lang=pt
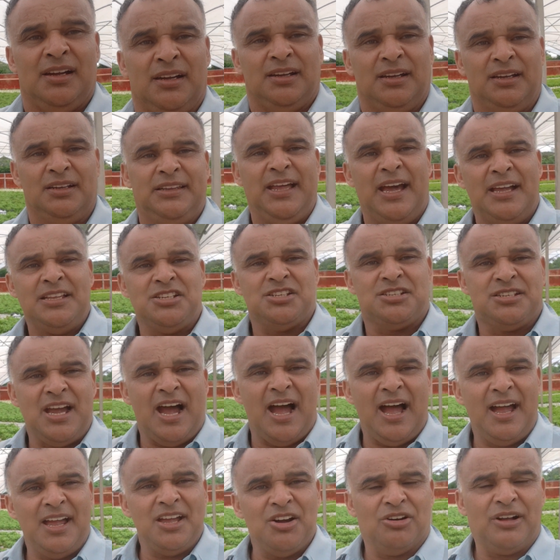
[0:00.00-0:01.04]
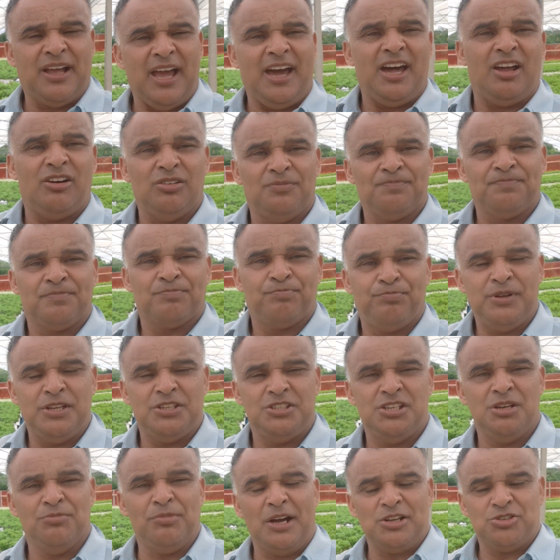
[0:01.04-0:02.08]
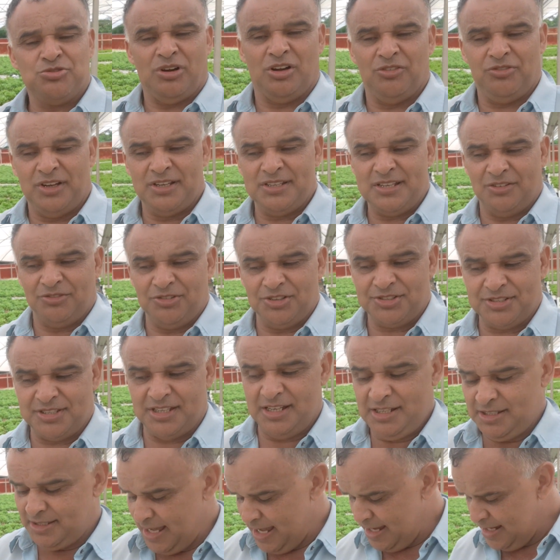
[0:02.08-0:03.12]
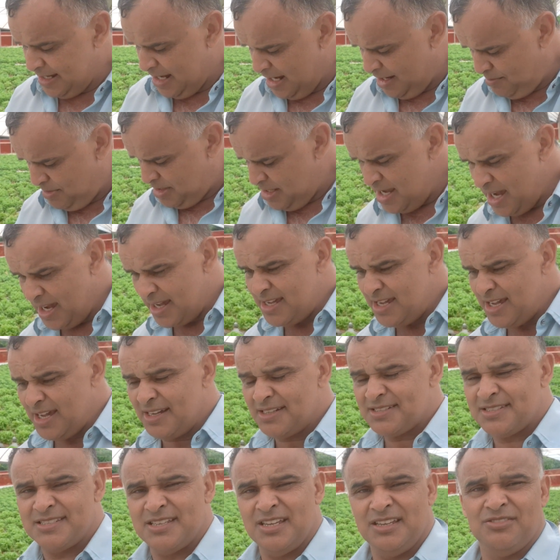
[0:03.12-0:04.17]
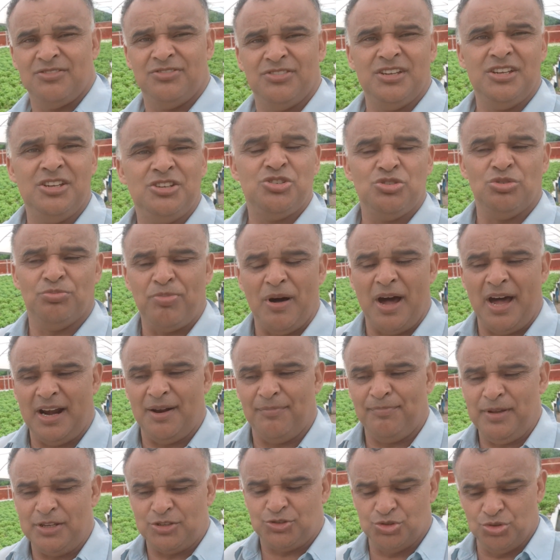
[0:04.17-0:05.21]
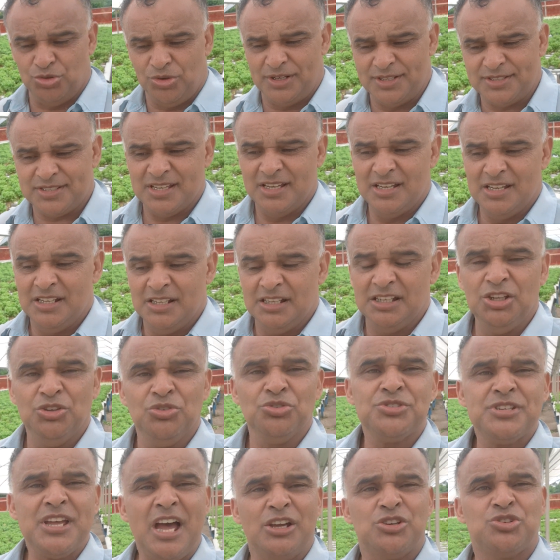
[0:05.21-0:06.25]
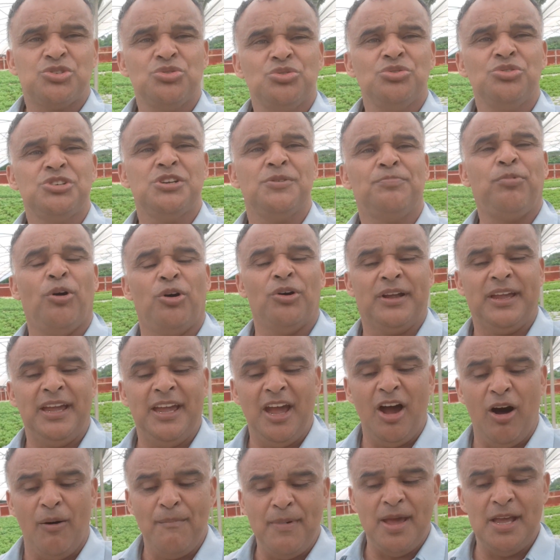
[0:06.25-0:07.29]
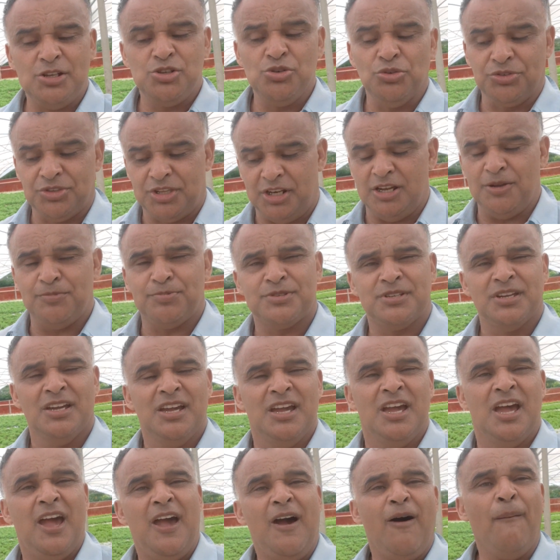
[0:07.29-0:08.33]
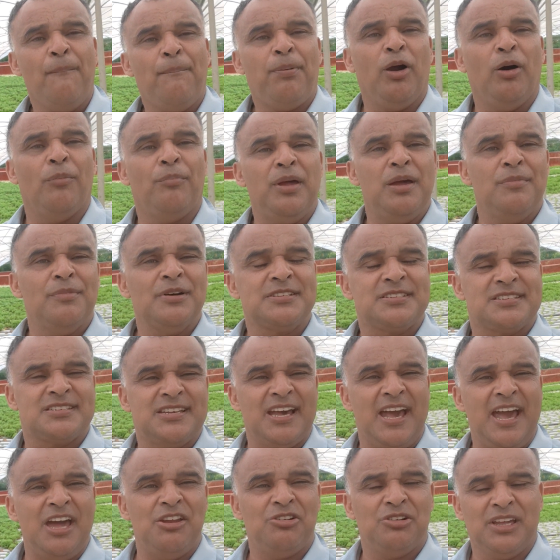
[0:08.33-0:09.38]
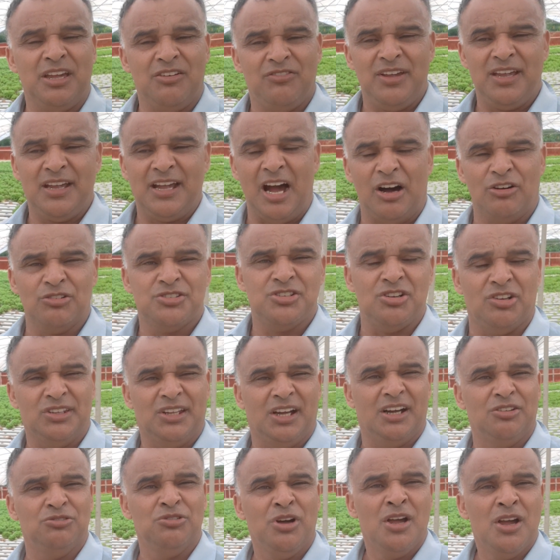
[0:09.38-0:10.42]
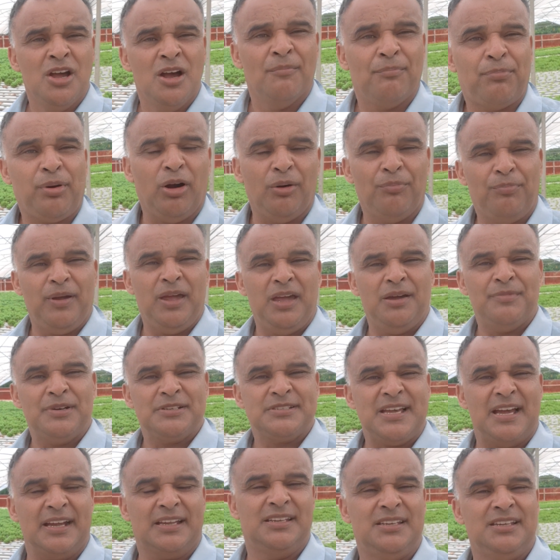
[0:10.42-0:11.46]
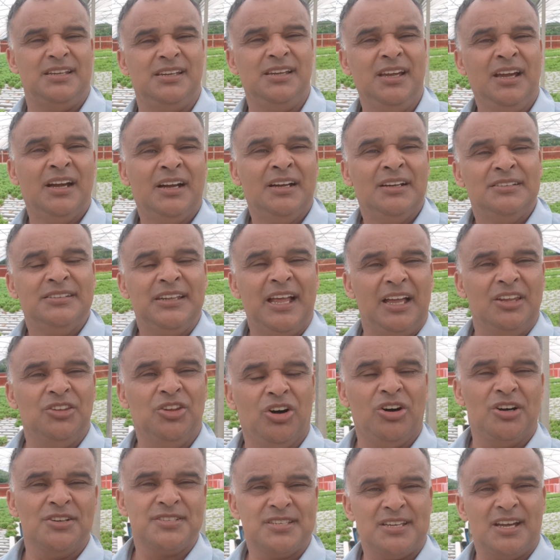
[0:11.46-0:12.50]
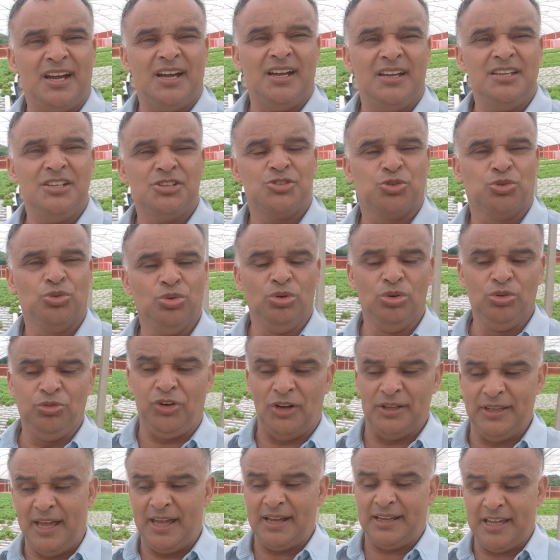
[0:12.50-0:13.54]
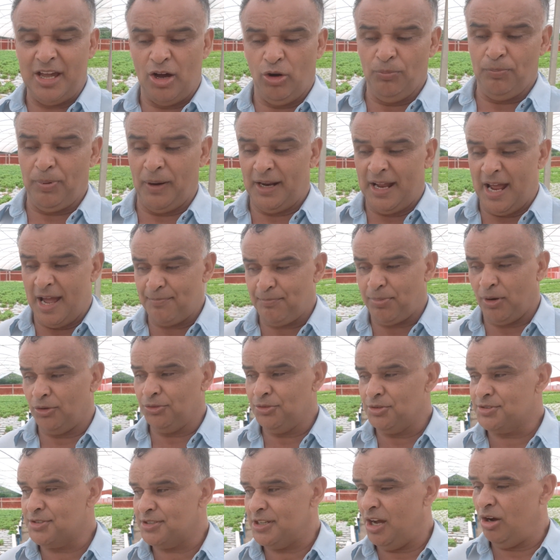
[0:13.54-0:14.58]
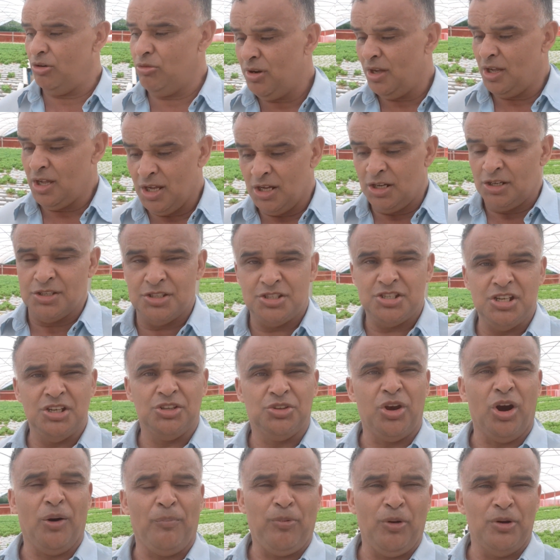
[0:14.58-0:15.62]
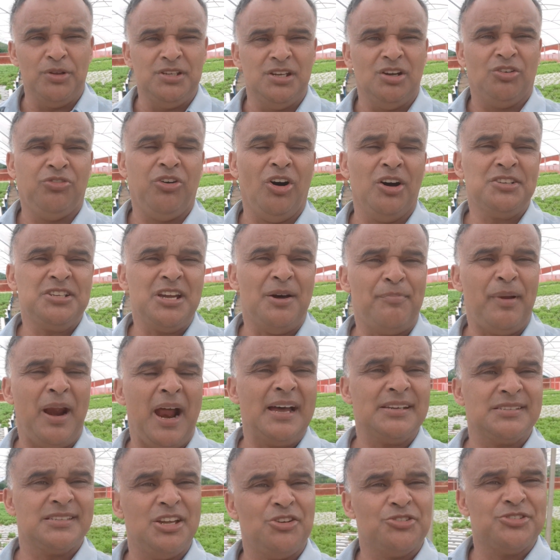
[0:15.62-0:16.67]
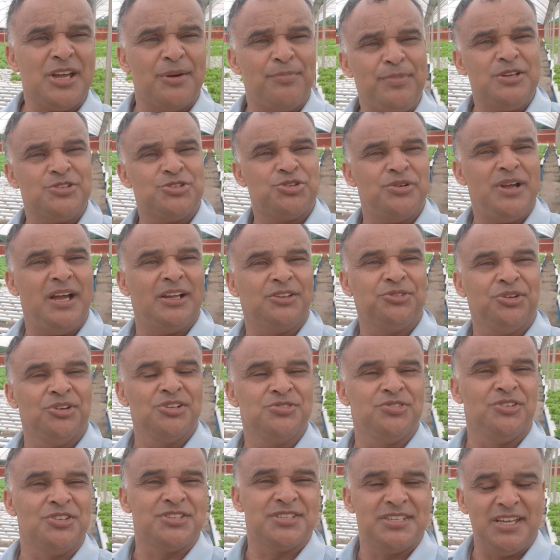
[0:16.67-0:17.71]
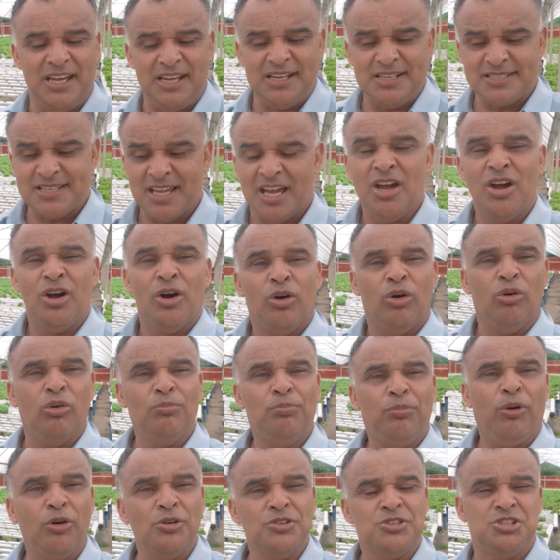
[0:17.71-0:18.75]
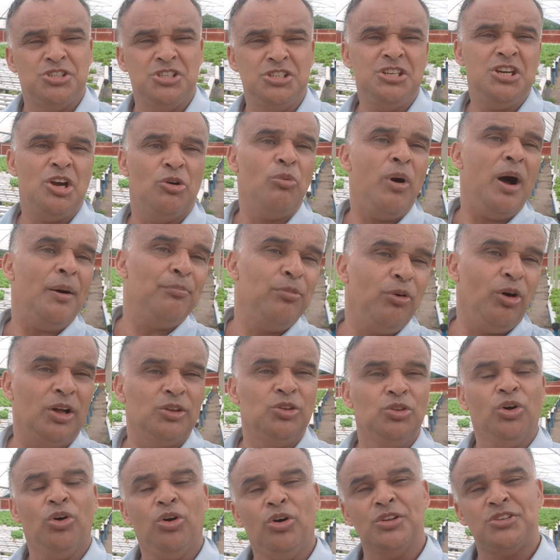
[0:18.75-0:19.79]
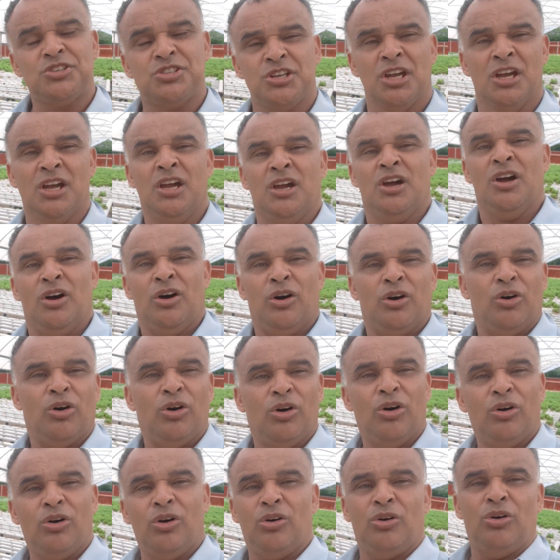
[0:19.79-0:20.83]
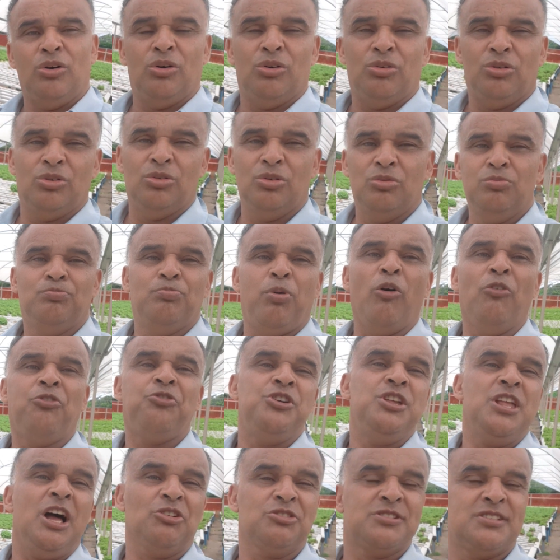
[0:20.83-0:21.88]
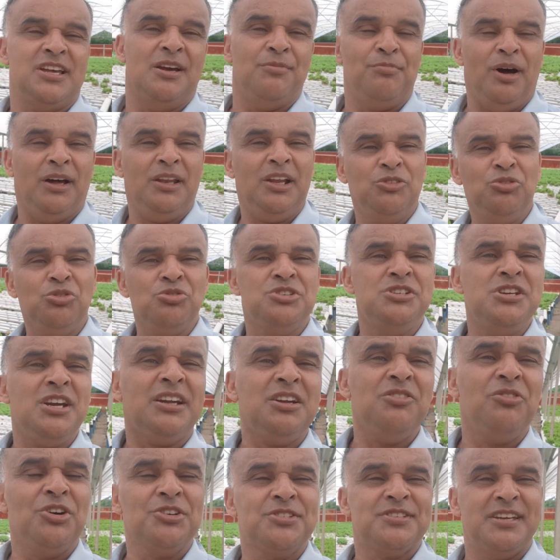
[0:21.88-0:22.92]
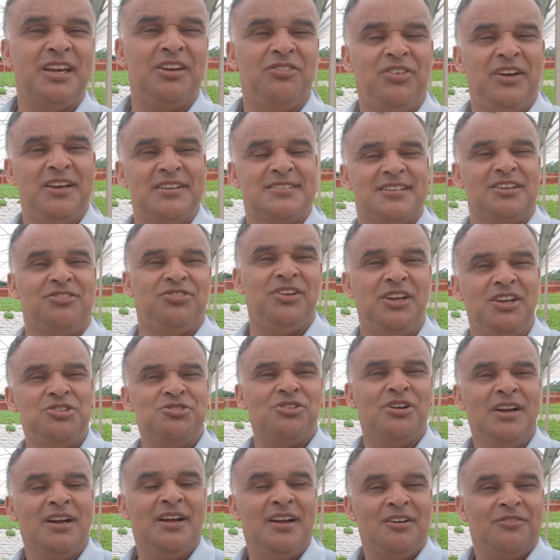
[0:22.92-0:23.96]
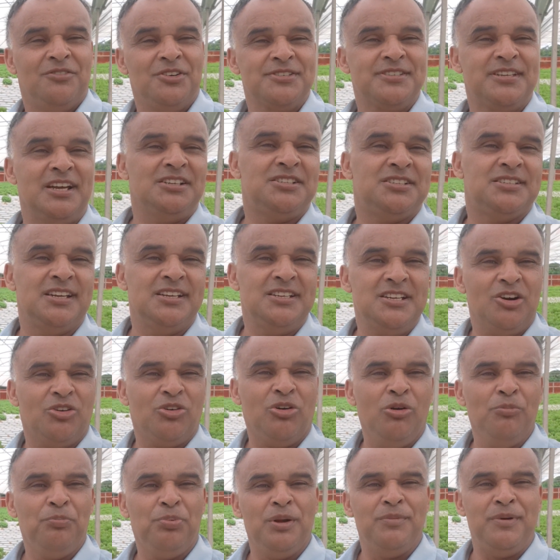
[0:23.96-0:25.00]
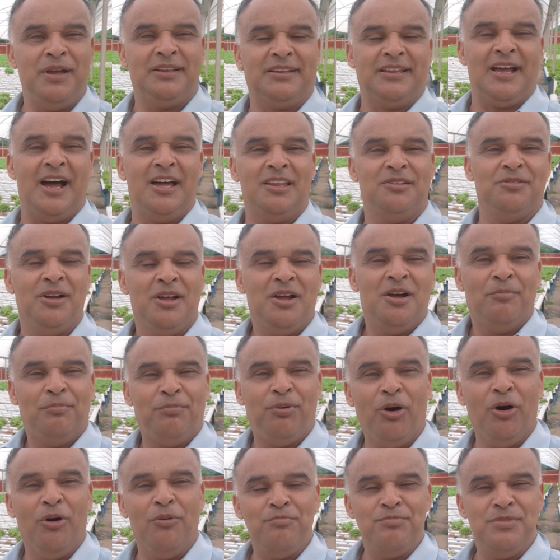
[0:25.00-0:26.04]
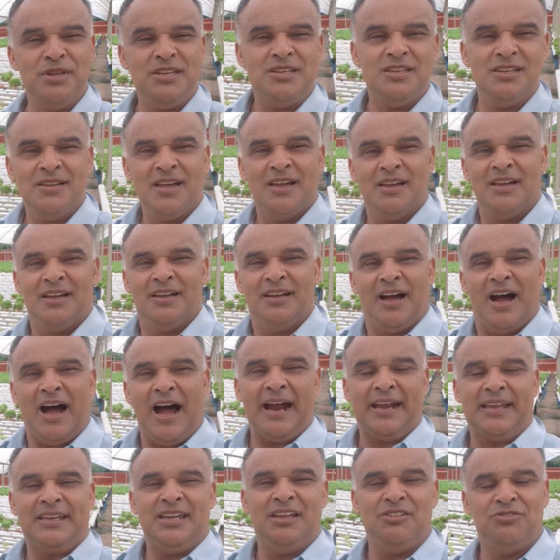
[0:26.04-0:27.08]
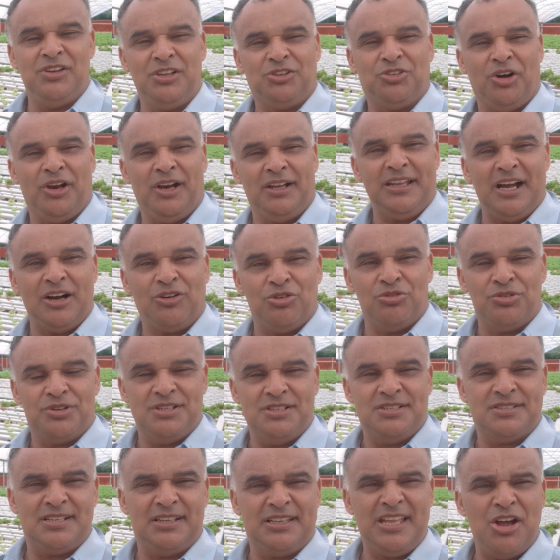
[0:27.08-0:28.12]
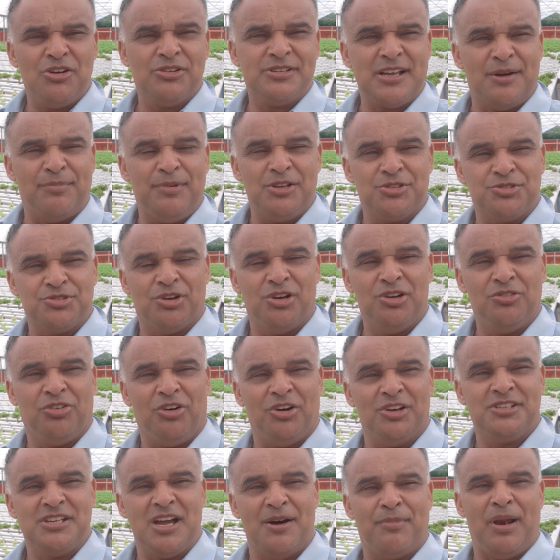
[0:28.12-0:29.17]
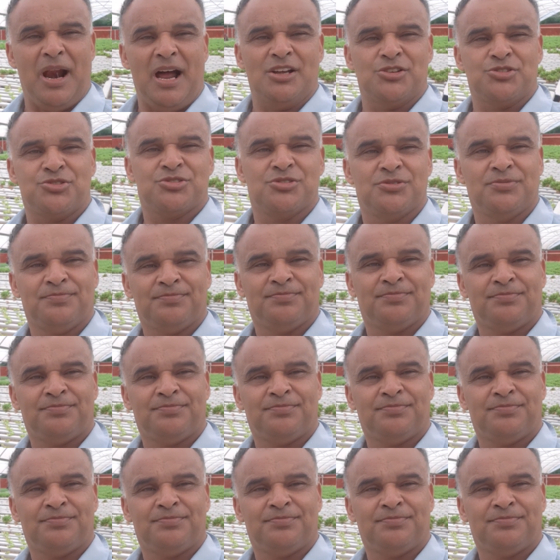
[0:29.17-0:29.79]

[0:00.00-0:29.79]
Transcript: E desde já eu quero pedir mais uma vez a vocês, né, caminhe aí esse vídeo para pessoas e nos ajude, porque realmente o TRIPS é um problema sério que vem causando problemas aqui na nossa estufa, né, que é a produção de hidroponia. Forte abraço, Deus abençoe a todos vocês, um bom dia, uma boa noite, ou um bom final de semana. No dia que você vê esse vídeo, você esteja cumprimentado por mim aqui em Vitória da Conquista. Deus abençoe, e forte abraço.